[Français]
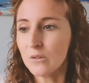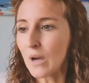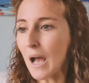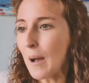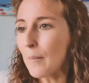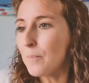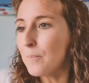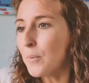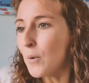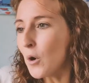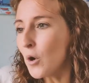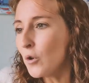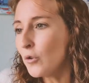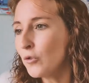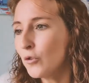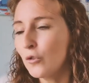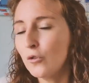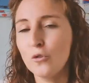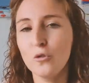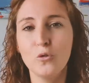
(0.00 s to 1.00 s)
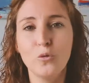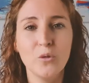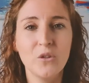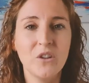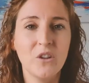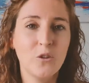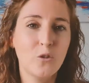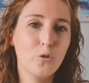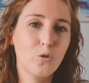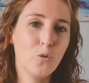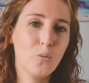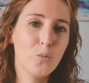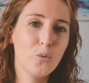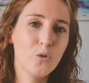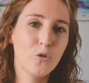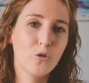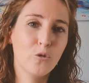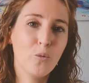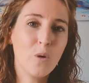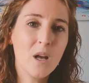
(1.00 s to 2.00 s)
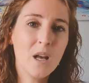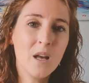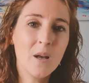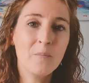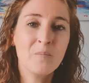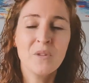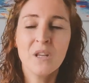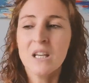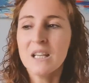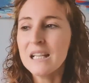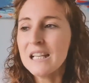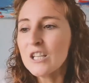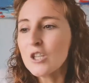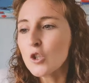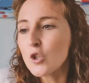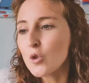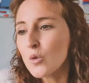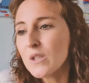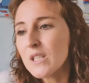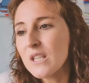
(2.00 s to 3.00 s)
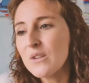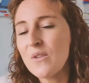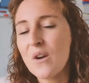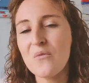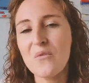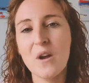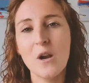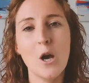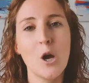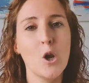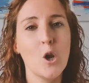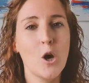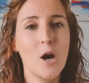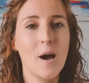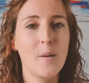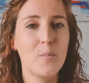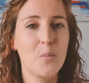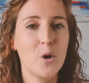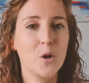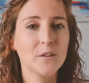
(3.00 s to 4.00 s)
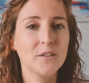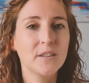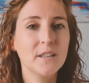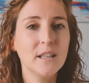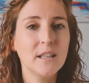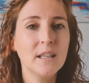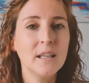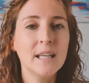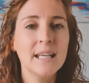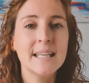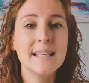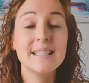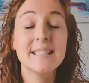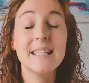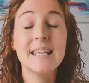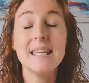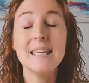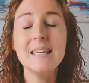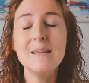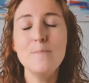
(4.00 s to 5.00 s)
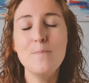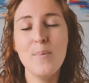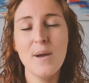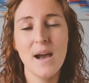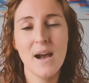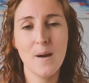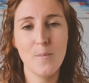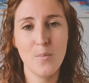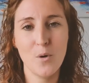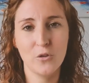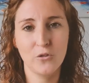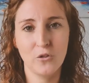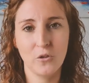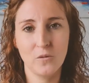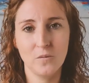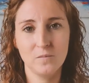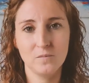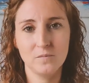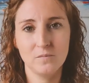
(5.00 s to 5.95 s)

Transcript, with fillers: apprendre de ce dont ils ont besoin, les choses qu'il va falloir leur apporter, c'est hyper important.